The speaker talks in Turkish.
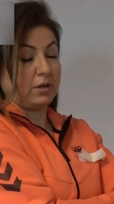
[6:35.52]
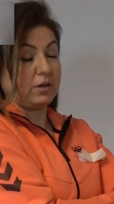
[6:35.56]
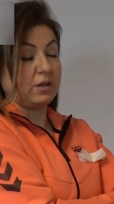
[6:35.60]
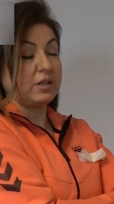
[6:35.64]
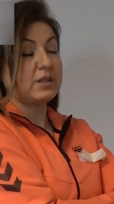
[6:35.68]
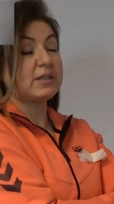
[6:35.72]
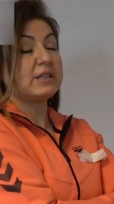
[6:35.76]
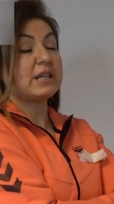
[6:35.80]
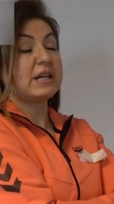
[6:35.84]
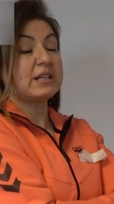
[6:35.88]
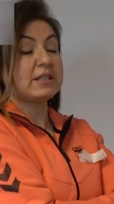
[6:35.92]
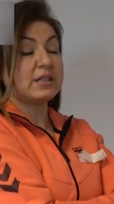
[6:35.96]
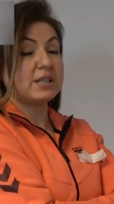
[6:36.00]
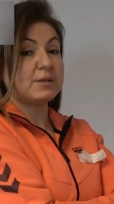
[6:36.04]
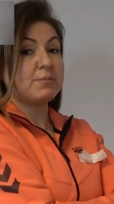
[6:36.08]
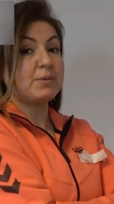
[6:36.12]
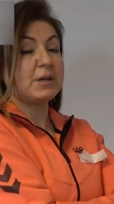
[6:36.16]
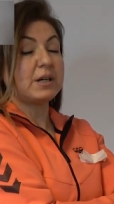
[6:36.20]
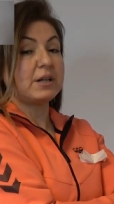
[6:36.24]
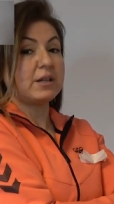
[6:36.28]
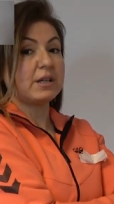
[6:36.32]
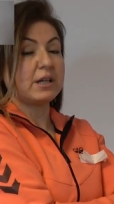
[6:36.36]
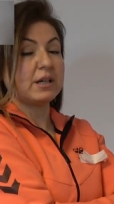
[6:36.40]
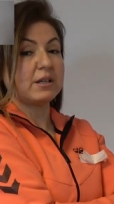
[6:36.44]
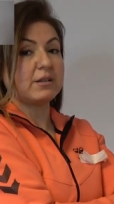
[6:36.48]
İsterseniz bir
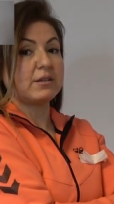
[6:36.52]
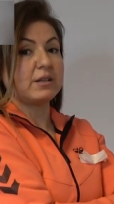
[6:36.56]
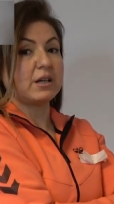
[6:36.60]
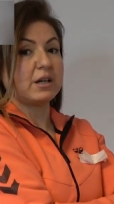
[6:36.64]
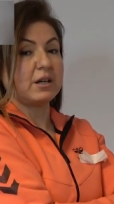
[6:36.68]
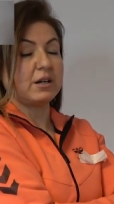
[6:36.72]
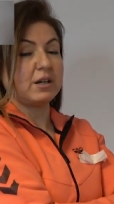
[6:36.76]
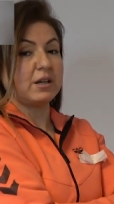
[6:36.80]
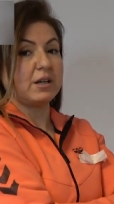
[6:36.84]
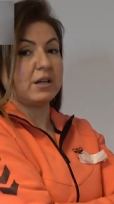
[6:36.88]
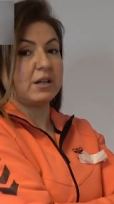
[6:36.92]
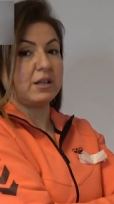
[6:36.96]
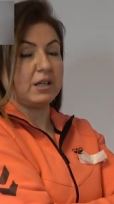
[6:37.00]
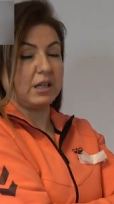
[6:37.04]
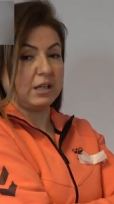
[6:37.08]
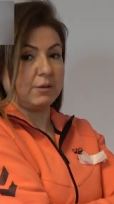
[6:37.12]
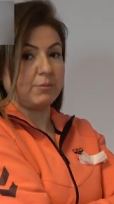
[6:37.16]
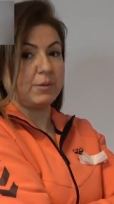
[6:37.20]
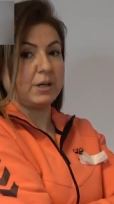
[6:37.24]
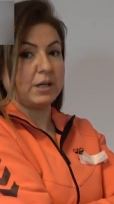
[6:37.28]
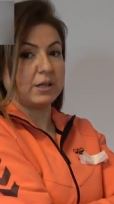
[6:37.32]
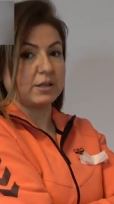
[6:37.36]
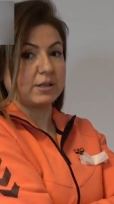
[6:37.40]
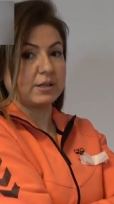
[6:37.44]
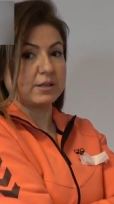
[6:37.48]
hareket daha
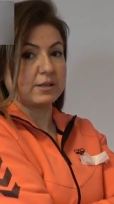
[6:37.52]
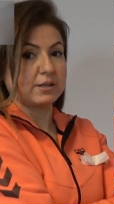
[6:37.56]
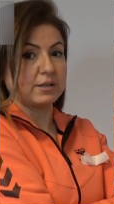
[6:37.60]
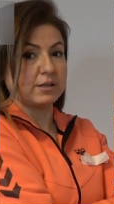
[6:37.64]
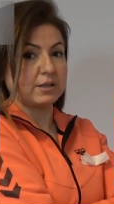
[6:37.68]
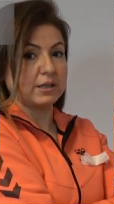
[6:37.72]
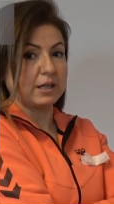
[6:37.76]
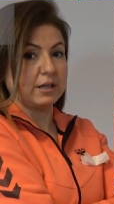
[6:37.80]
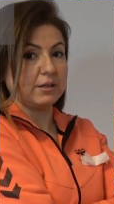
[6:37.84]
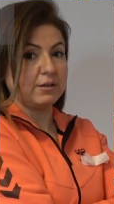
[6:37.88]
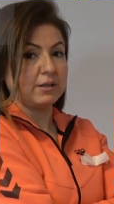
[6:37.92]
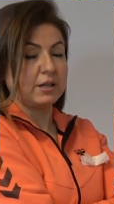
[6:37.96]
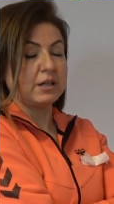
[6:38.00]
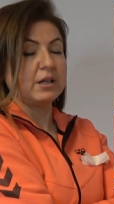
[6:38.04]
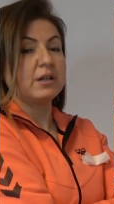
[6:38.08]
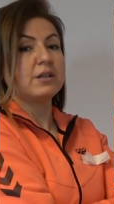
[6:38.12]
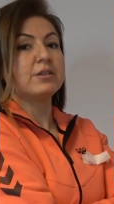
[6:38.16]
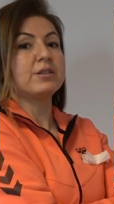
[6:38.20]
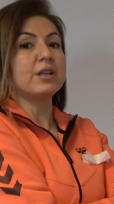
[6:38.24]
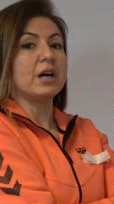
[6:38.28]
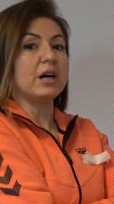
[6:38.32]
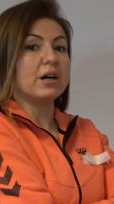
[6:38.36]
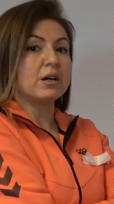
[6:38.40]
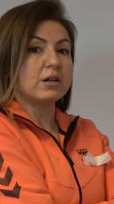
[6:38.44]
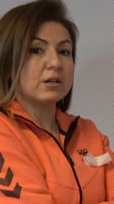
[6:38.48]
ekleyelim arkasından.
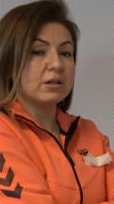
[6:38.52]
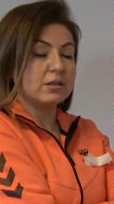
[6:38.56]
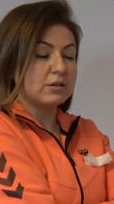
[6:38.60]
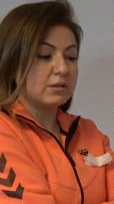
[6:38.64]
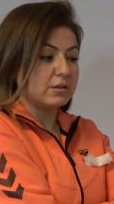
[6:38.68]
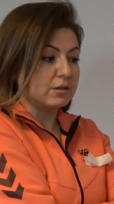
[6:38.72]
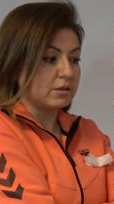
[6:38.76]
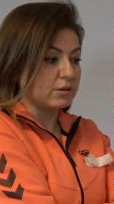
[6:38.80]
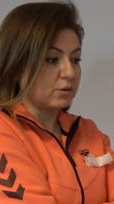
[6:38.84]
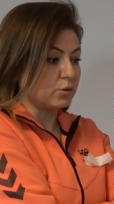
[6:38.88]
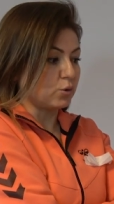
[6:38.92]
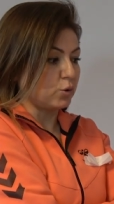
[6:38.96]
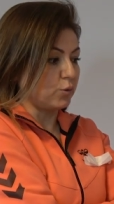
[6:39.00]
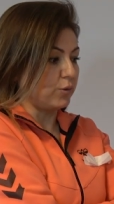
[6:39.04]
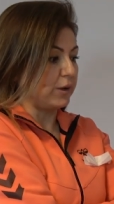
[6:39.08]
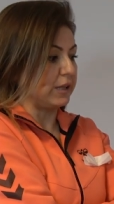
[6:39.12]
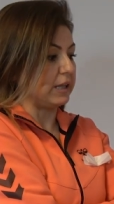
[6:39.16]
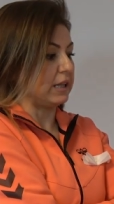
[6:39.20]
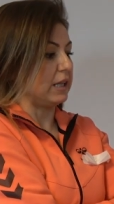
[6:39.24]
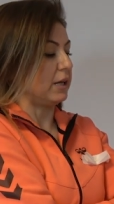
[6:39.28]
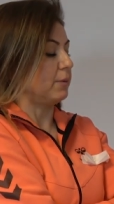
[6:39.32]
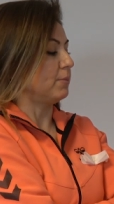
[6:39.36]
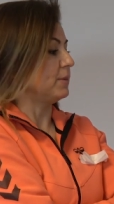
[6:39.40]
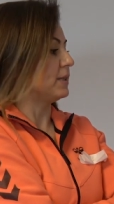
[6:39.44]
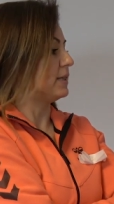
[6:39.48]
Daha e,
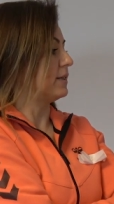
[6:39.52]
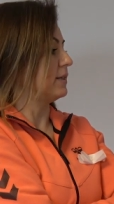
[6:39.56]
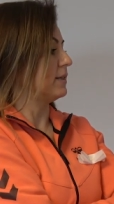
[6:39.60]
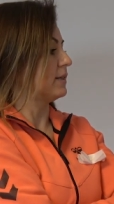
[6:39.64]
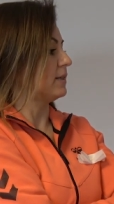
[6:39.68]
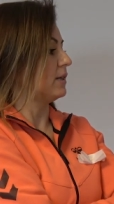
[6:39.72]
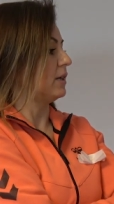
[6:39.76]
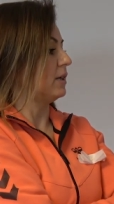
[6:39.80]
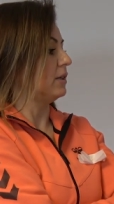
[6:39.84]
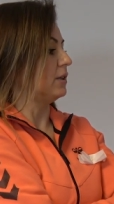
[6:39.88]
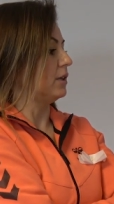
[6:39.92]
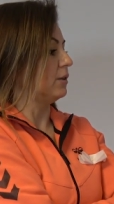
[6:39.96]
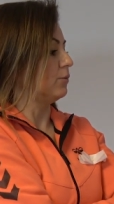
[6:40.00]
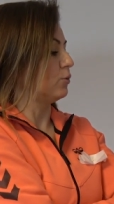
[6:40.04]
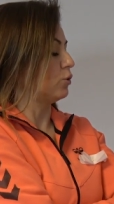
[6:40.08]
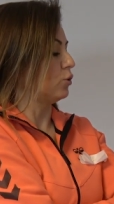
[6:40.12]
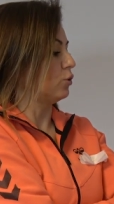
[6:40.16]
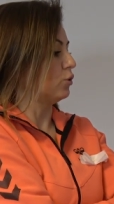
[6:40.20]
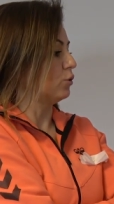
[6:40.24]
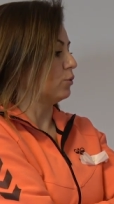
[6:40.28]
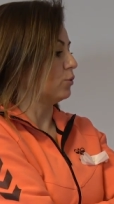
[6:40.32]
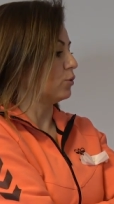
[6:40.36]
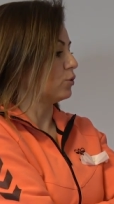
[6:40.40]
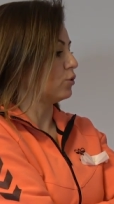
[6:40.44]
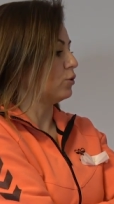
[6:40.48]
kuvvetlenmesini sağlayalım
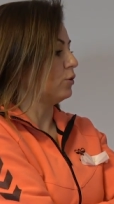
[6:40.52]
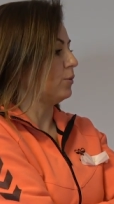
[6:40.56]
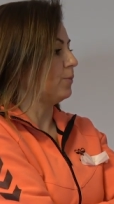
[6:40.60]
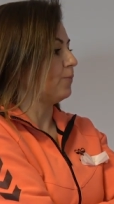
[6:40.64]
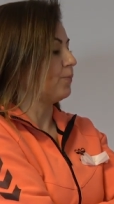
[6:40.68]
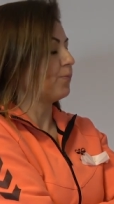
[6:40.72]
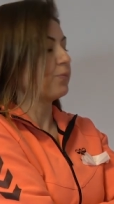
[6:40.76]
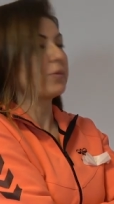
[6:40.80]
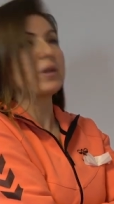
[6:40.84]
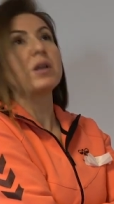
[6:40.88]
kolumuzun.